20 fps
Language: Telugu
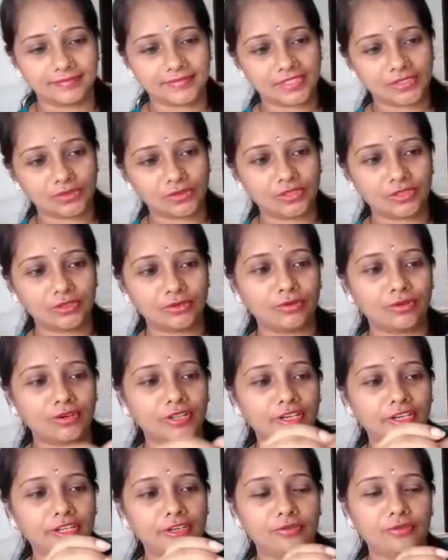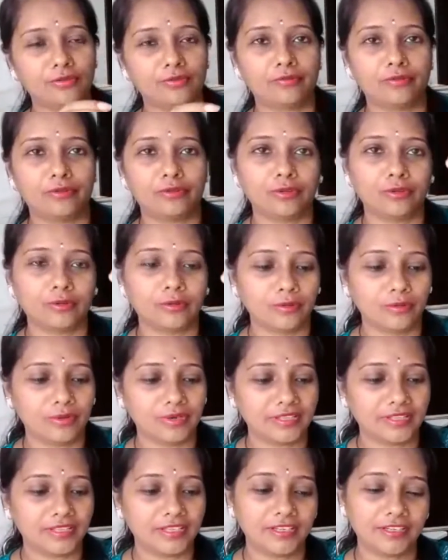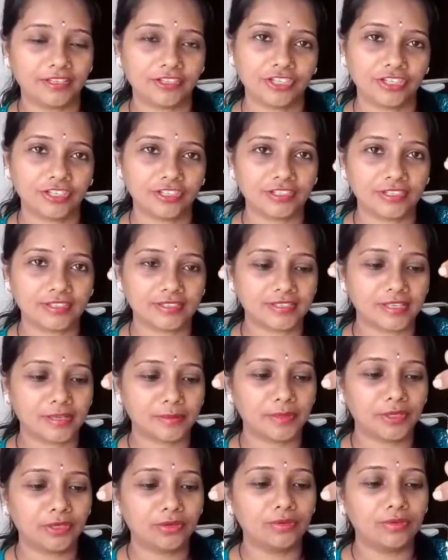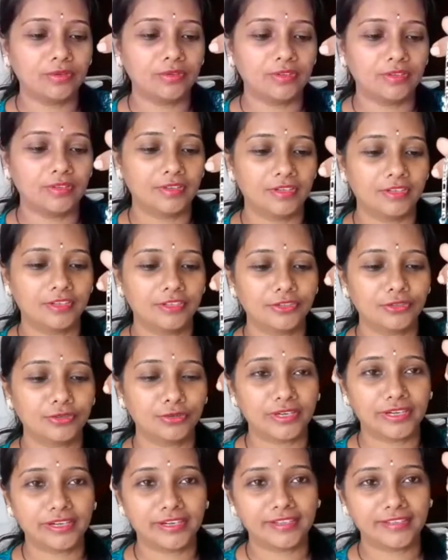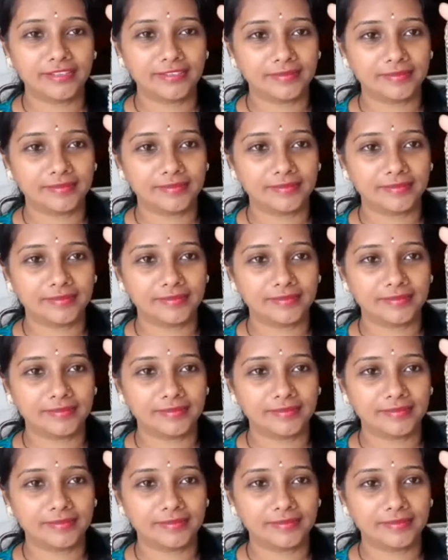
సో ఇది కూడా నేను ఫోటో ఉన్నది షేర్ చేస్తాను మీకు చూడండి